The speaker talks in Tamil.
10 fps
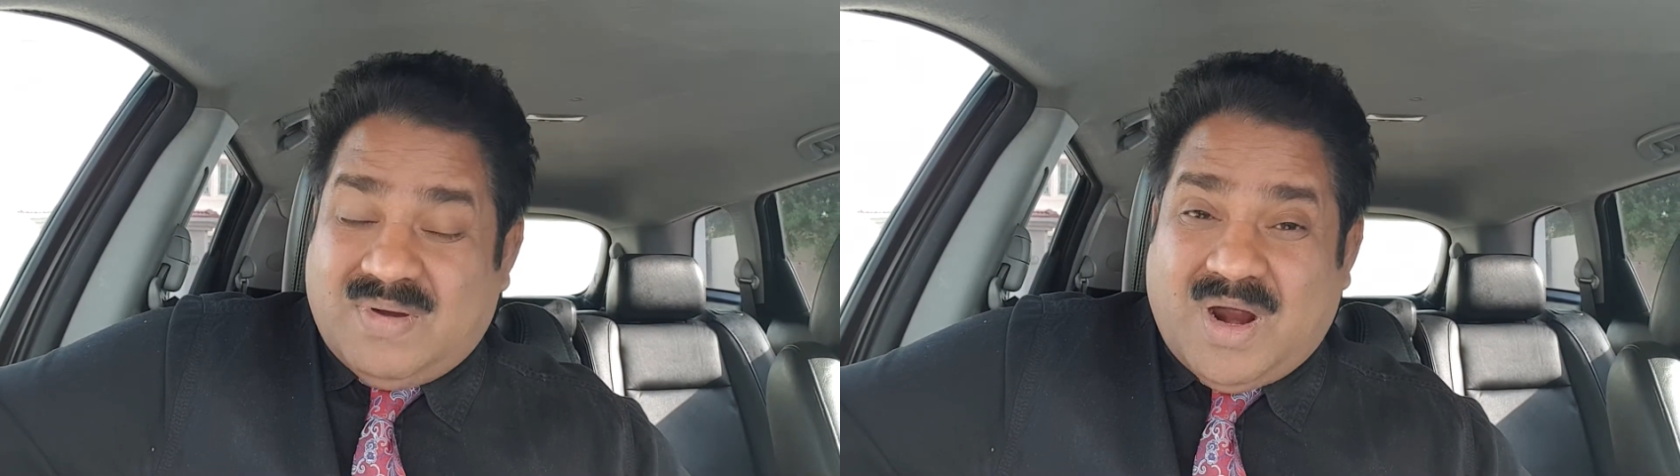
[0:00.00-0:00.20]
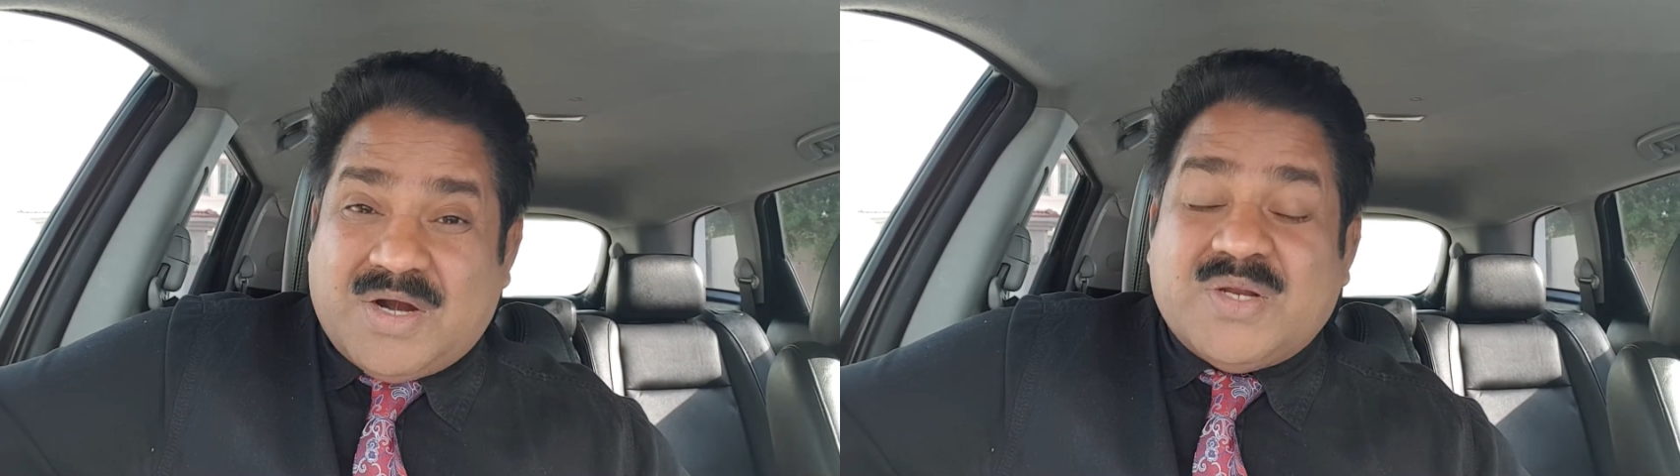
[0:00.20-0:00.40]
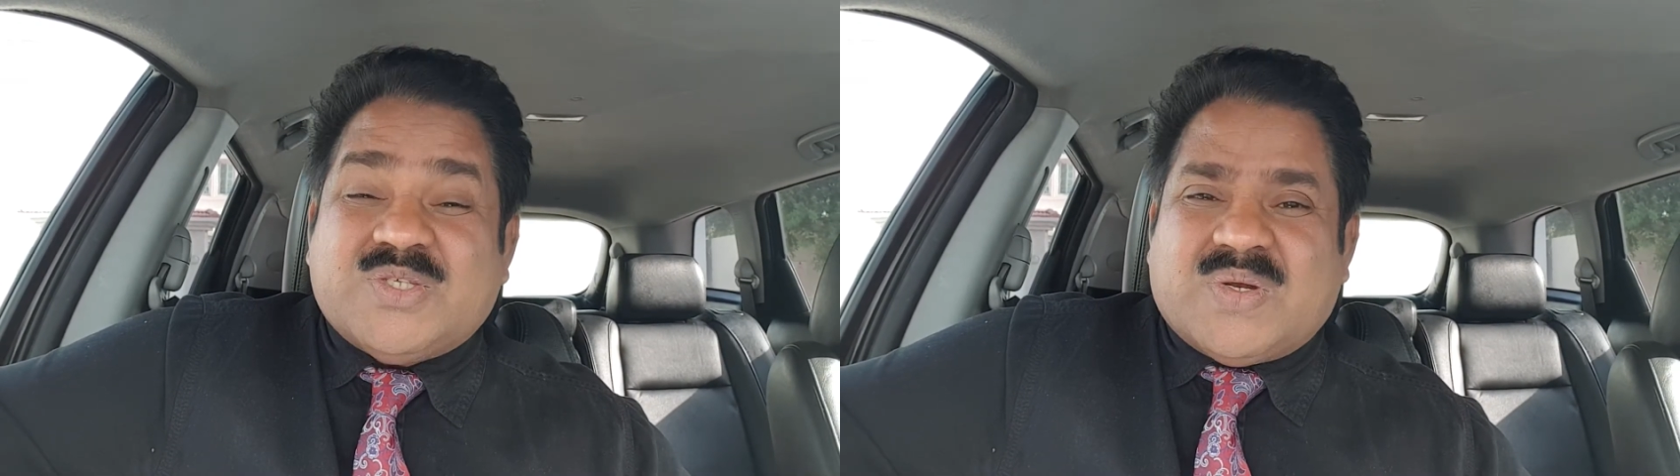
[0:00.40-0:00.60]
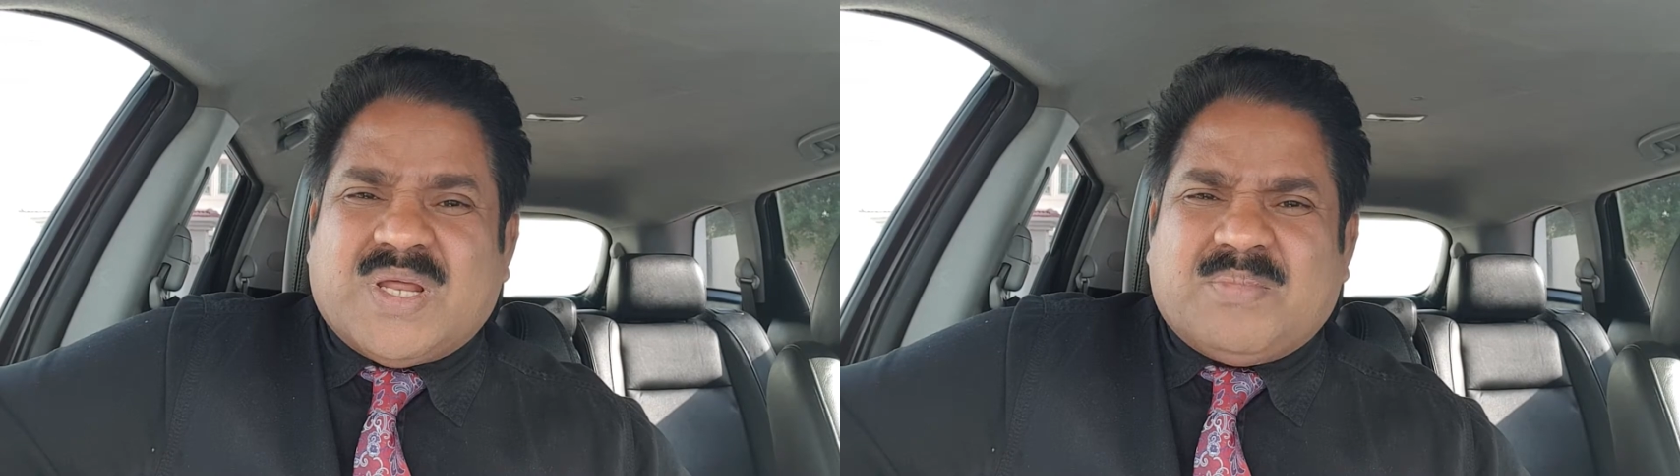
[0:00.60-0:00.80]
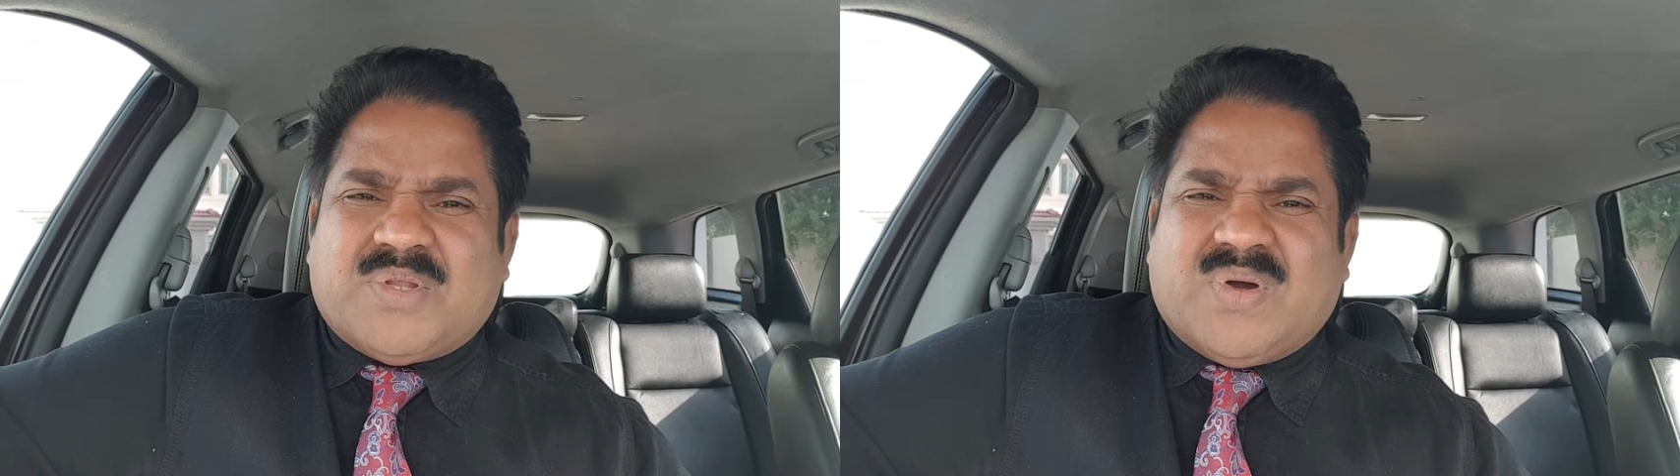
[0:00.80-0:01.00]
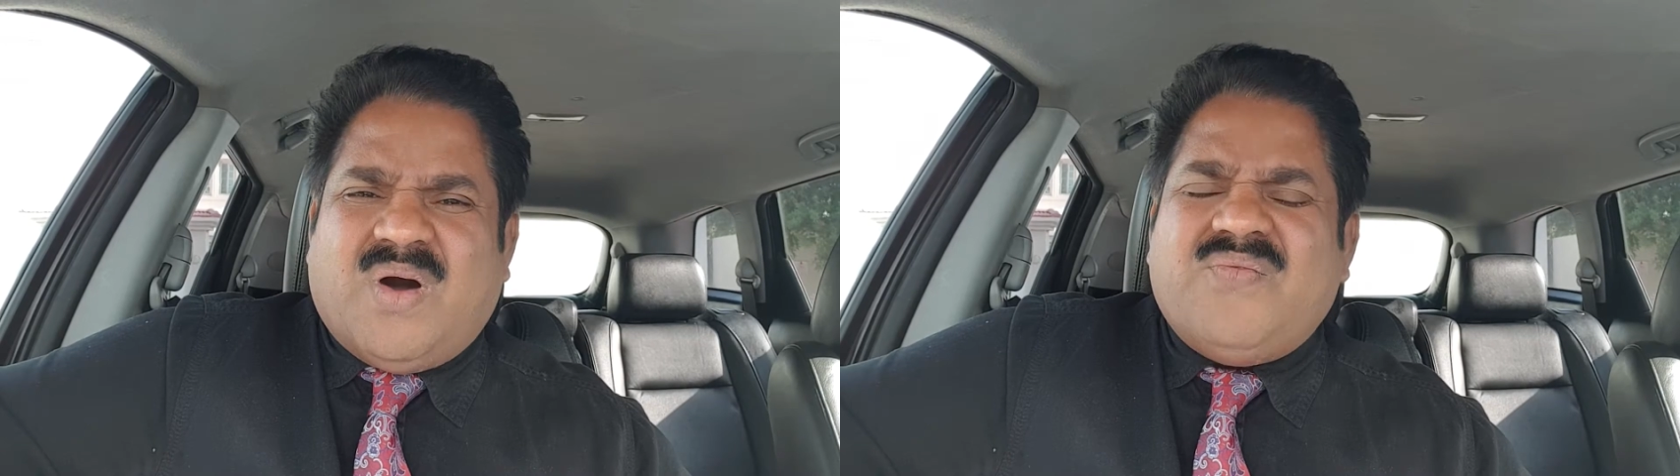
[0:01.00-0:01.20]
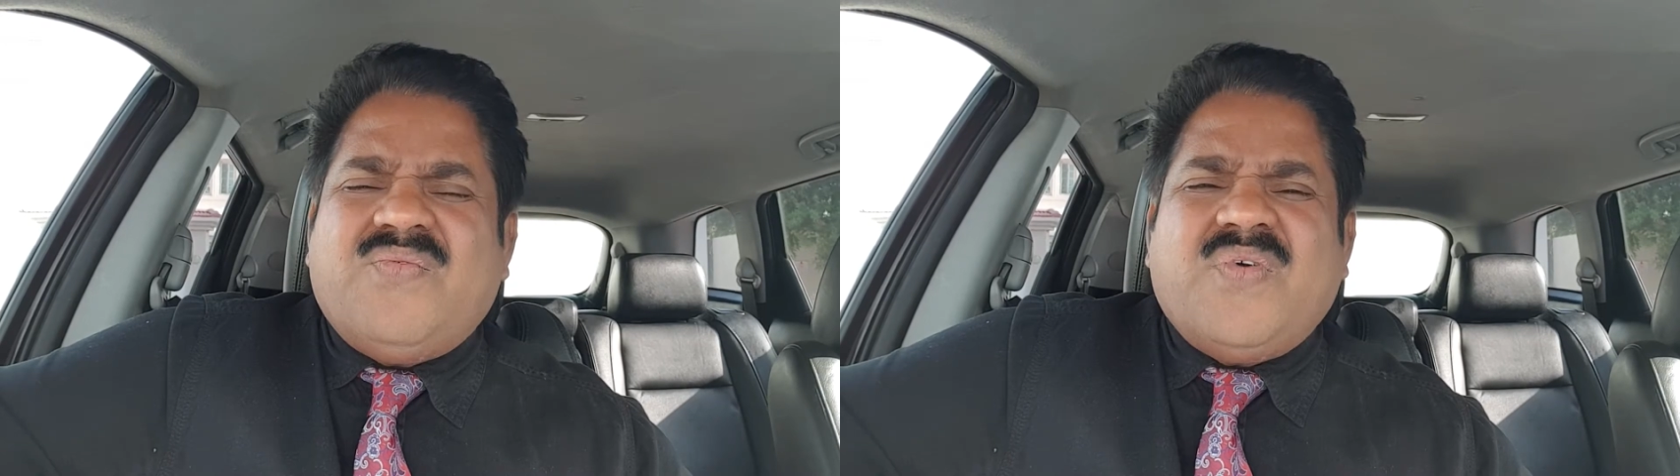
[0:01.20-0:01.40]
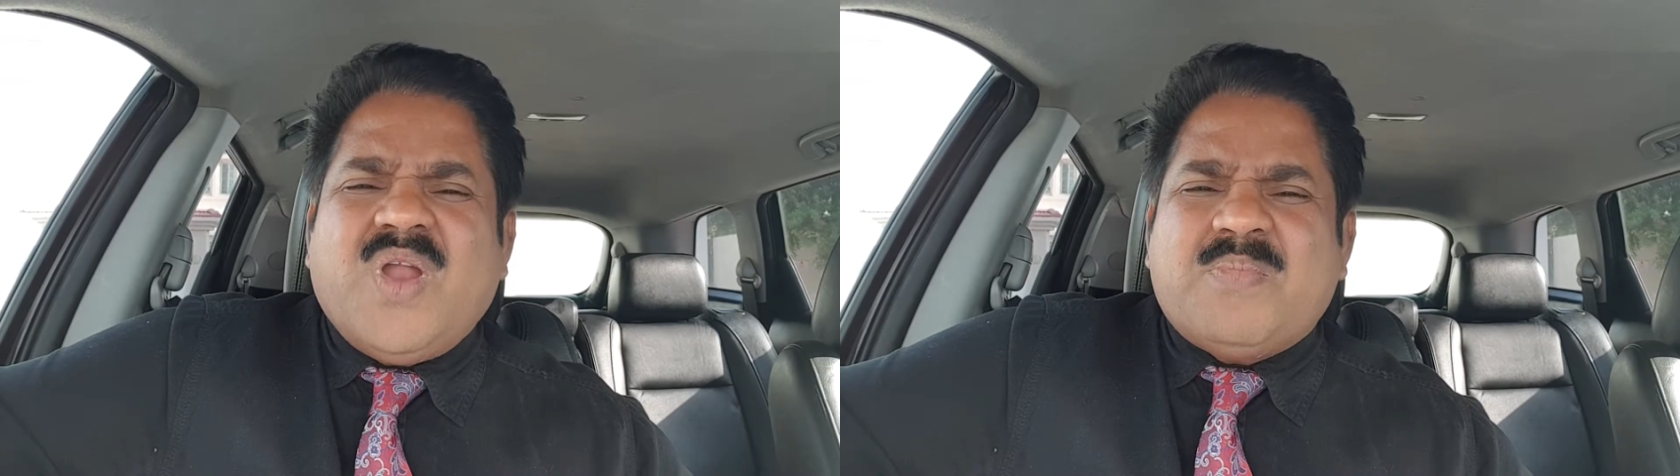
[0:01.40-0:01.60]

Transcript: ஆண்டு சொல்கிறார் பார்த்துக்கோங்க அவ்வளோ